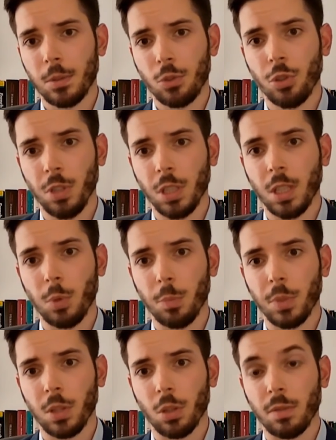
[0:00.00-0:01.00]
czynniki
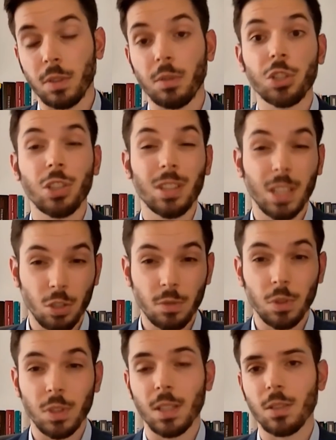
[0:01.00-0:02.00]
popytowe, właśnie też
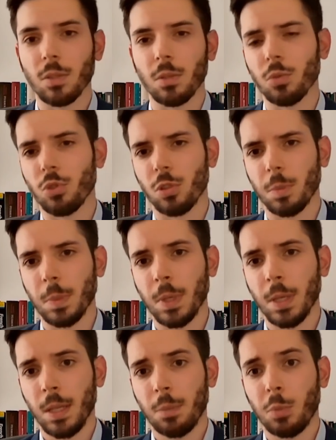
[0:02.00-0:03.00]
związane z odłożonym
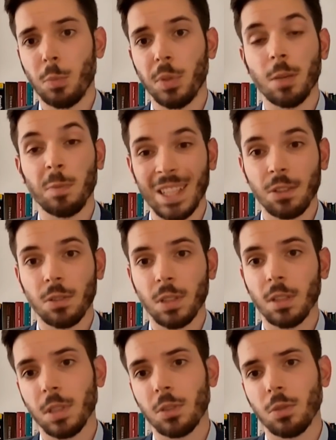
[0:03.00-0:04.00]
Popytem na to
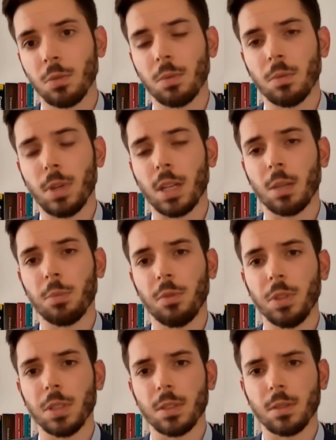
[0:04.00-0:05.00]
największą uwagę
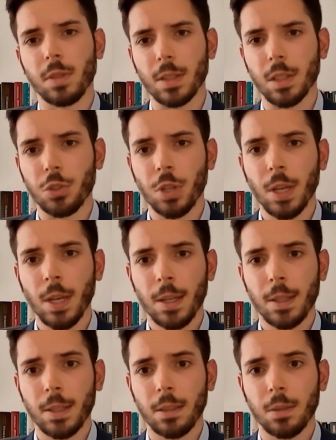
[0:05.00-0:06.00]
powinien zwracać
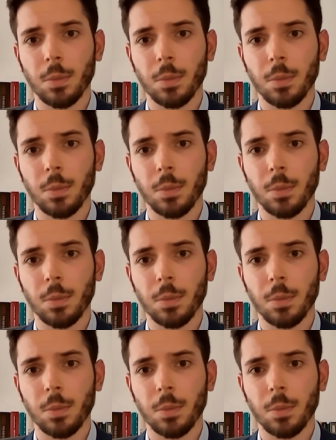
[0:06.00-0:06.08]
y,